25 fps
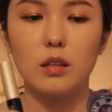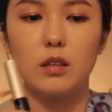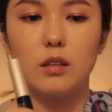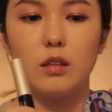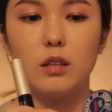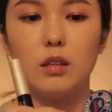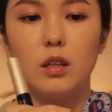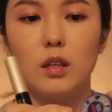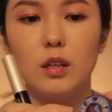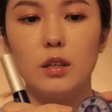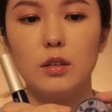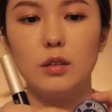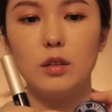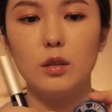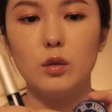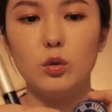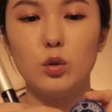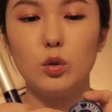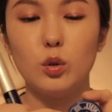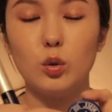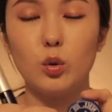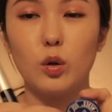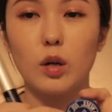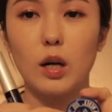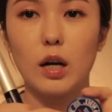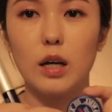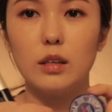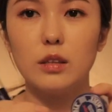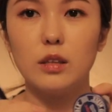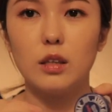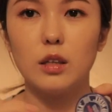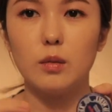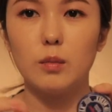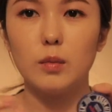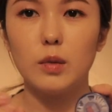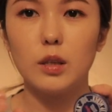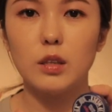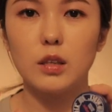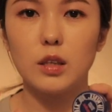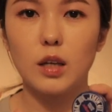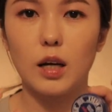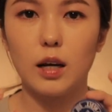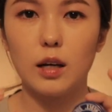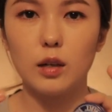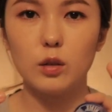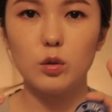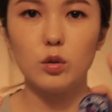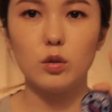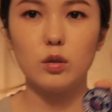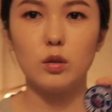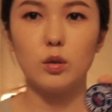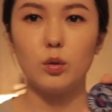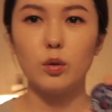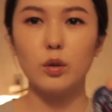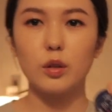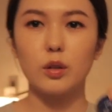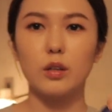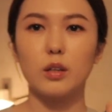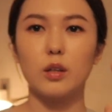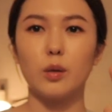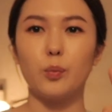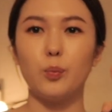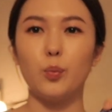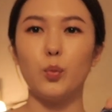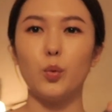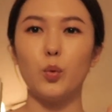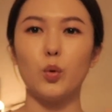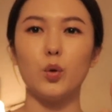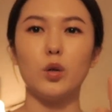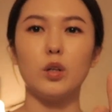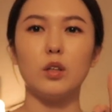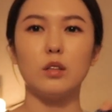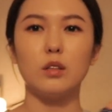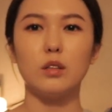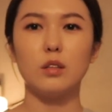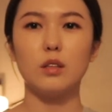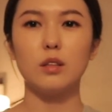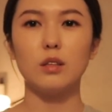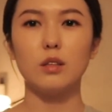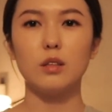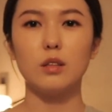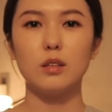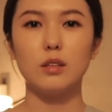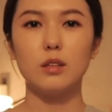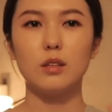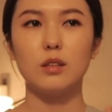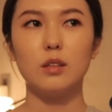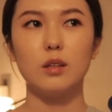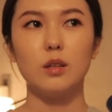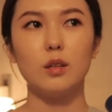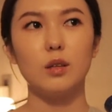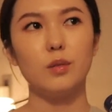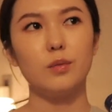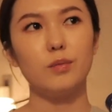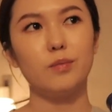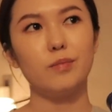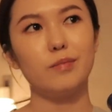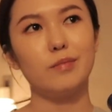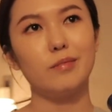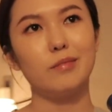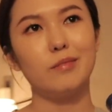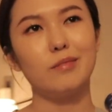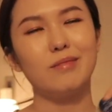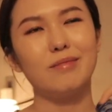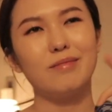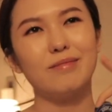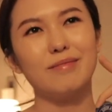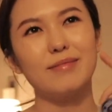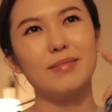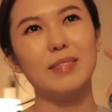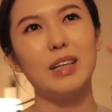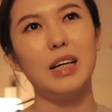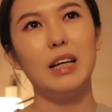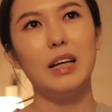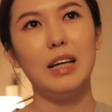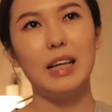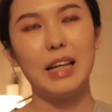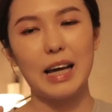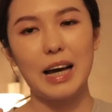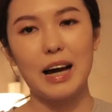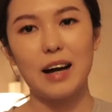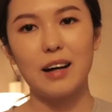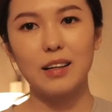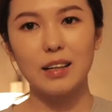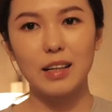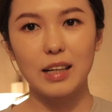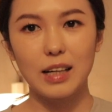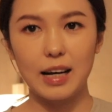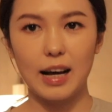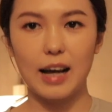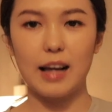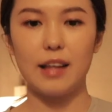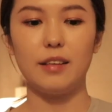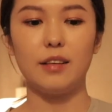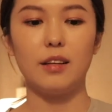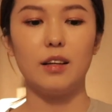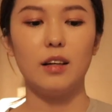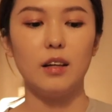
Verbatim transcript: 个，这就是我刚刚前面讲，它就是会有一个薄荷的凉感。